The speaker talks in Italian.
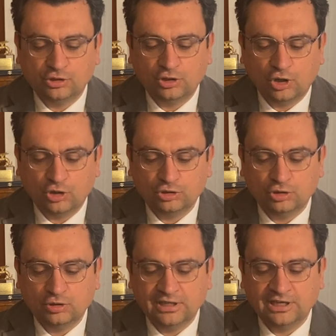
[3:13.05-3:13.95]

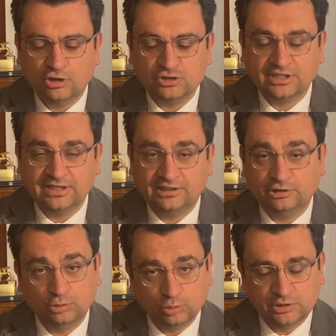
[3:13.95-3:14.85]
ricordo e la nostra
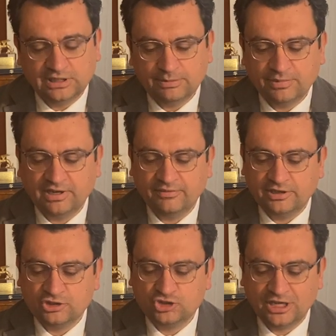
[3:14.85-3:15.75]
gratitudine per
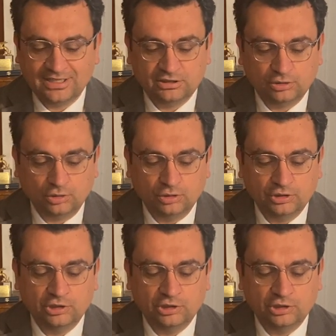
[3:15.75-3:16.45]
aver scelto,